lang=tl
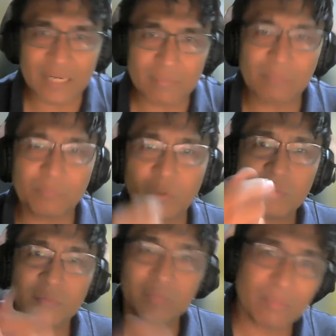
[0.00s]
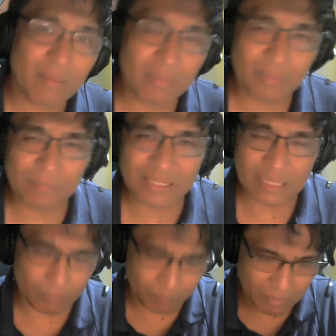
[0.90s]
para naman po Di ba,
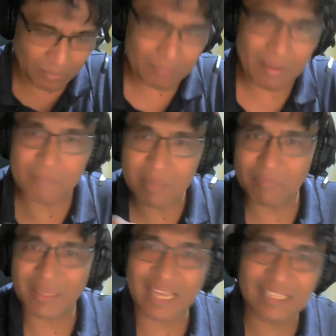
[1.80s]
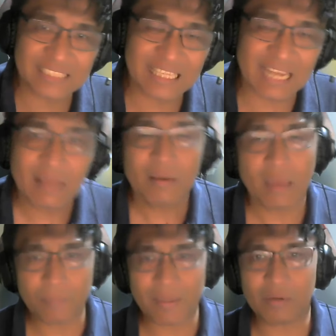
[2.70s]
pagkita pipirma, bibigay sila.
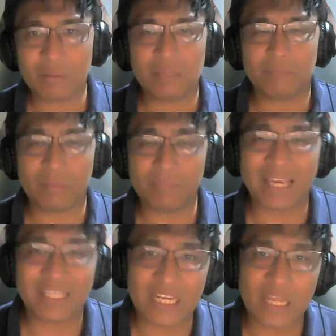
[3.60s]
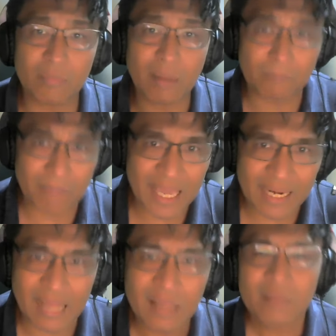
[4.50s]
Eh, pero bibigay nila yung mga
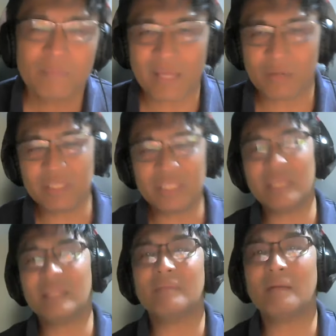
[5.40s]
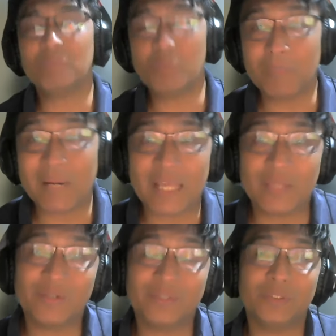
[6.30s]
pera, pero hindi naman po
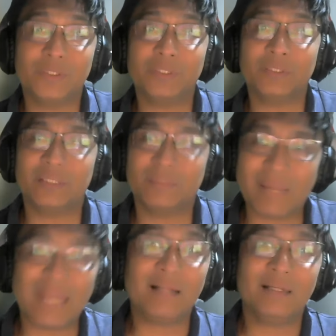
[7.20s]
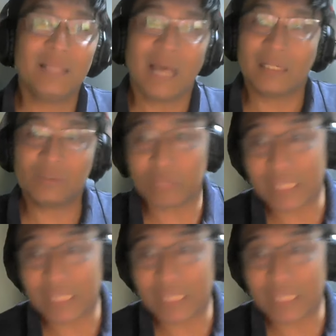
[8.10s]
pala yun, no? Parang, ang